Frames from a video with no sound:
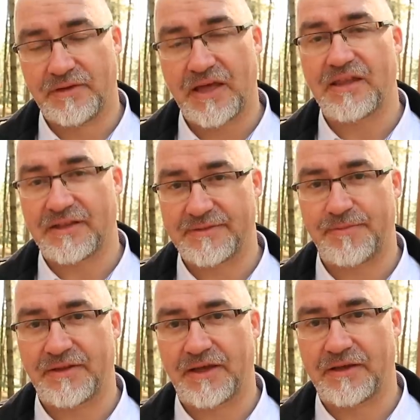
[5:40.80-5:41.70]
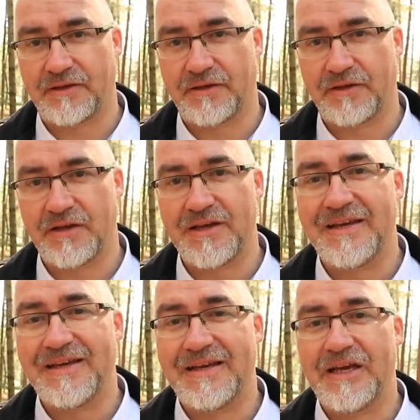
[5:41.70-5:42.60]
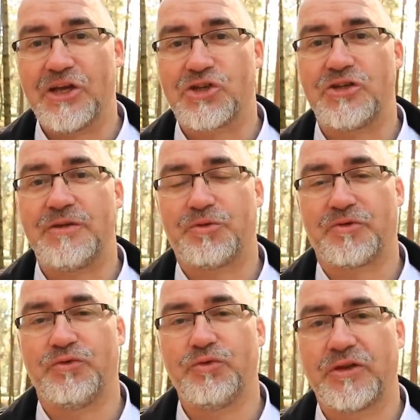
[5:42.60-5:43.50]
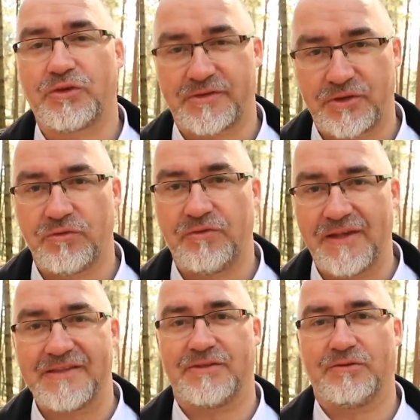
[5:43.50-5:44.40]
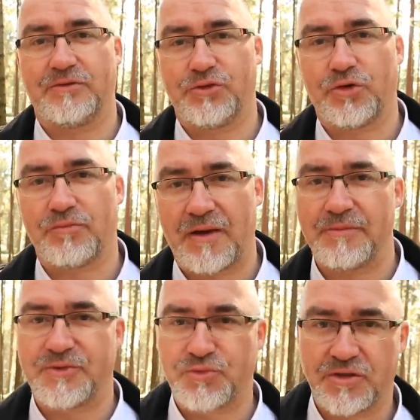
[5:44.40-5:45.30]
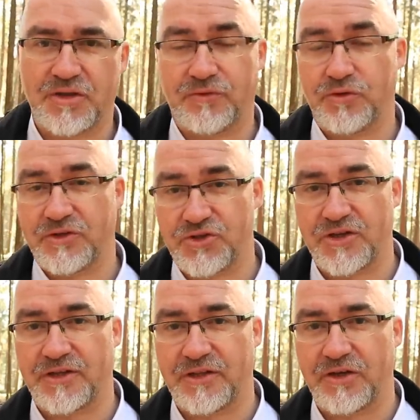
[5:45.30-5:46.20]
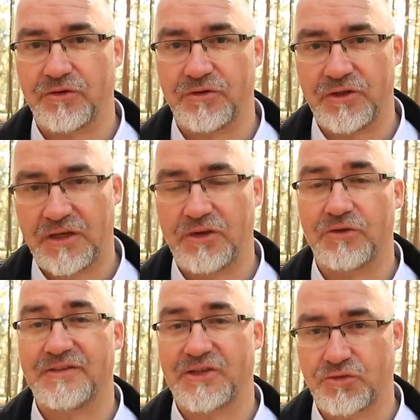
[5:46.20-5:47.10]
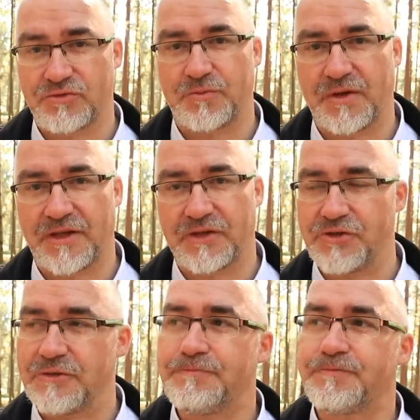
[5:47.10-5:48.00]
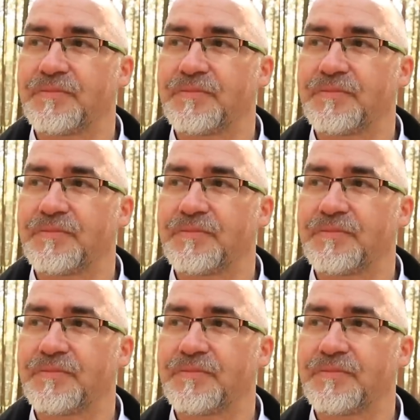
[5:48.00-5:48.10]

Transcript: Nadal spada. Czyli porównuję to z tą wiedzą, którą mam sprzed dwóch, trzech tygodni, kiedy on zaczął spadać.